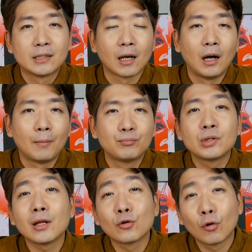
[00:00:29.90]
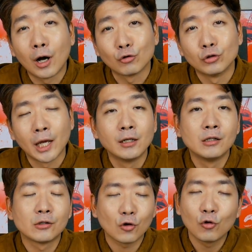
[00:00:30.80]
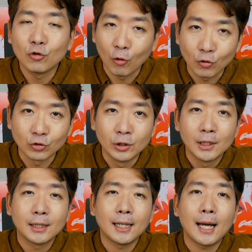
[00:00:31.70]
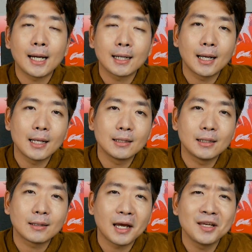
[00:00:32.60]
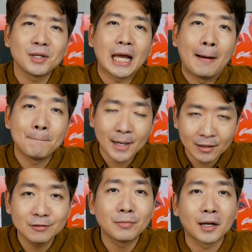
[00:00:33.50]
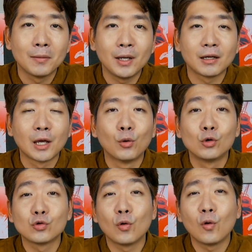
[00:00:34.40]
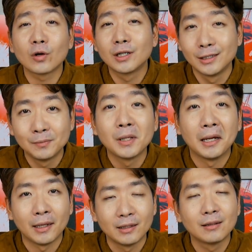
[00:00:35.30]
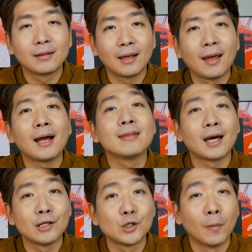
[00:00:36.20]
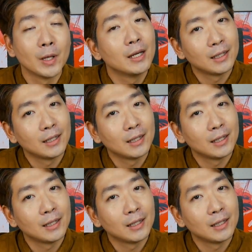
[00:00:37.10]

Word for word: 제가 부산으로 가고 얘는 서울로 오고 약간이 타이밍이 안 맞는 바람에 개봉을 조금 늦게 한다는 점